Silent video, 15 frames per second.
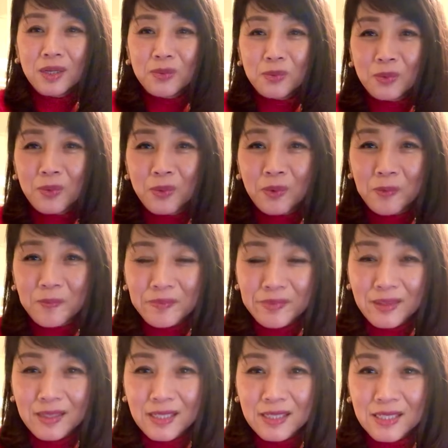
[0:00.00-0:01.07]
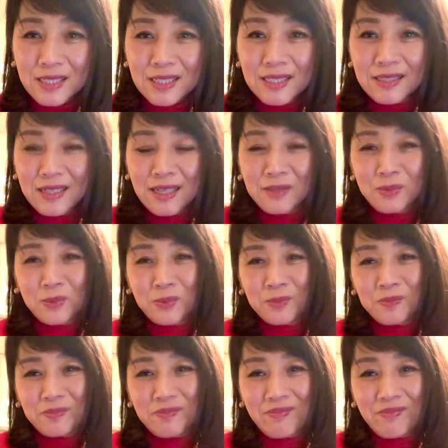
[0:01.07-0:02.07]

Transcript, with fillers: 後私あの